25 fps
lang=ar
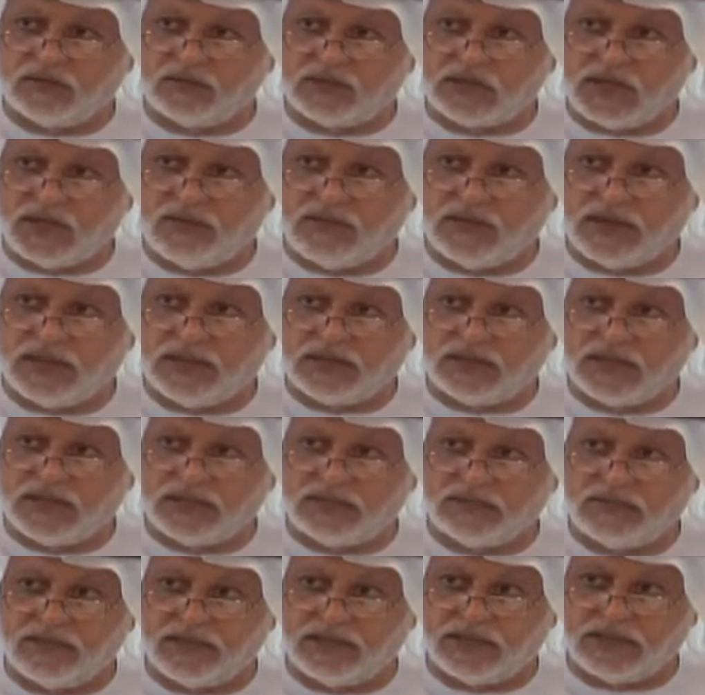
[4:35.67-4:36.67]
مسابقة
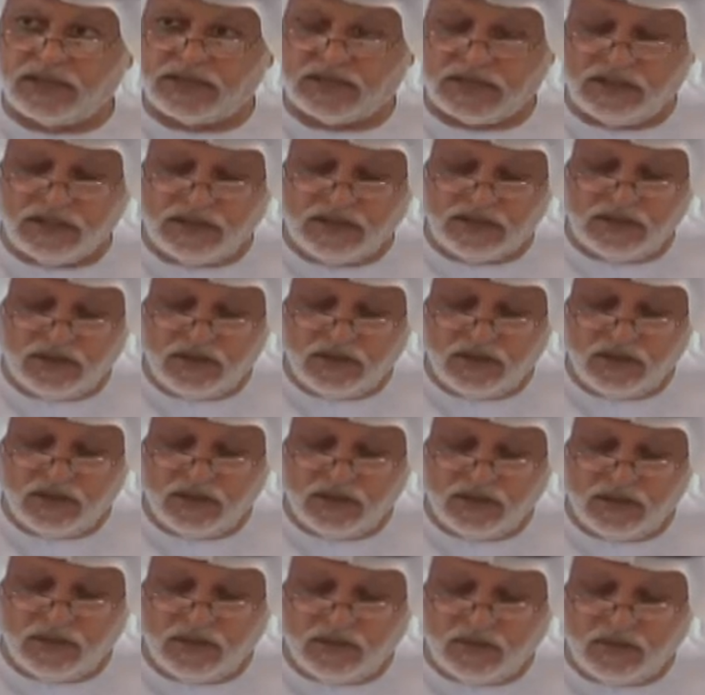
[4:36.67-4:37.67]
أجمل ترتيل
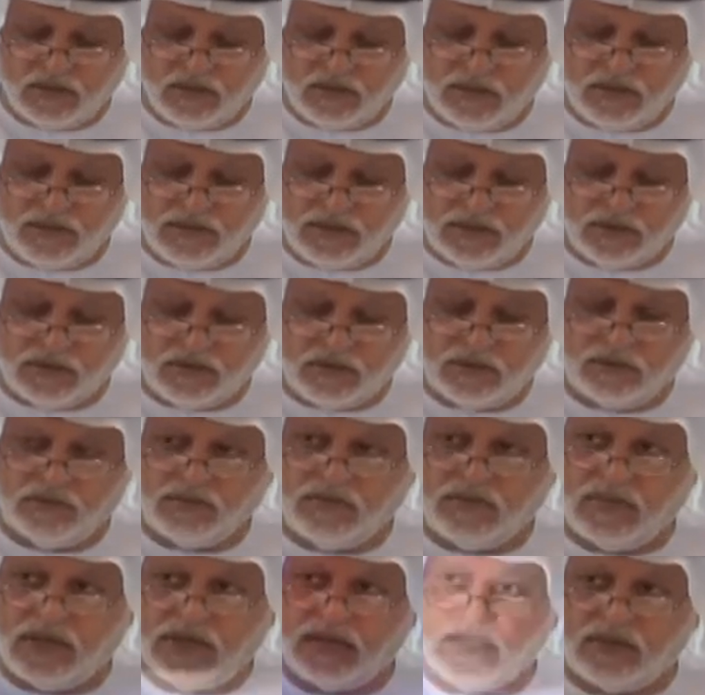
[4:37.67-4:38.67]
ومن
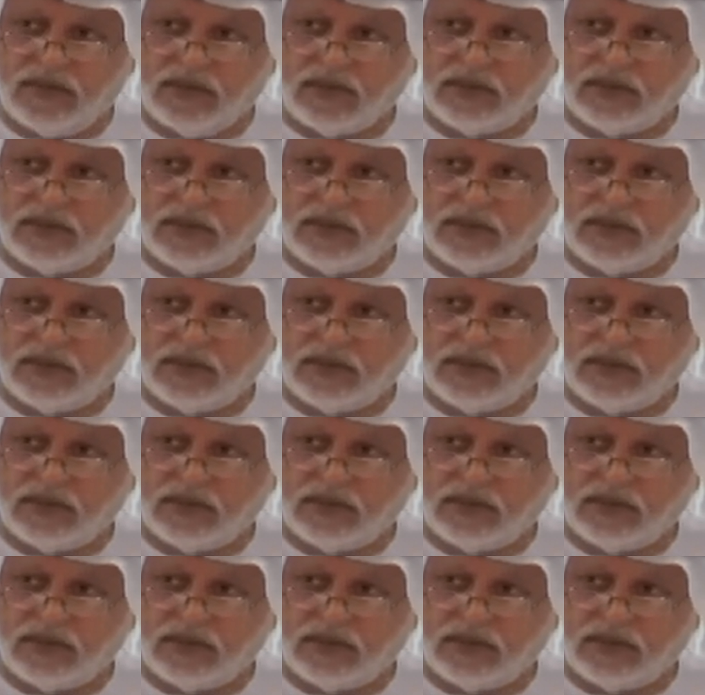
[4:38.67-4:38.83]
ثم